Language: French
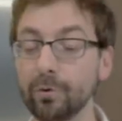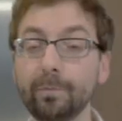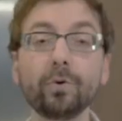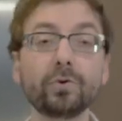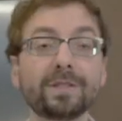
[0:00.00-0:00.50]
du
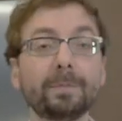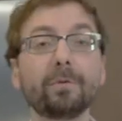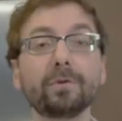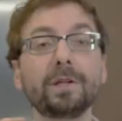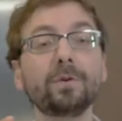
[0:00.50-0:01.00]
punch. Donc, c'est
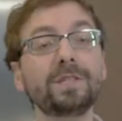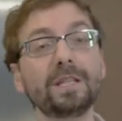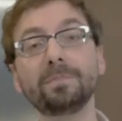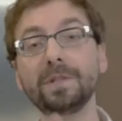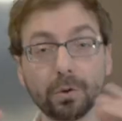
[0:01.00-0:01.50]
pour vous donner aussi
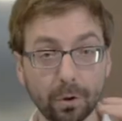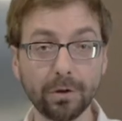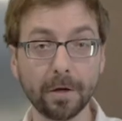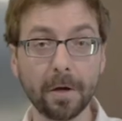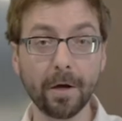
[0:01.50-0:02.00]
des petits trucs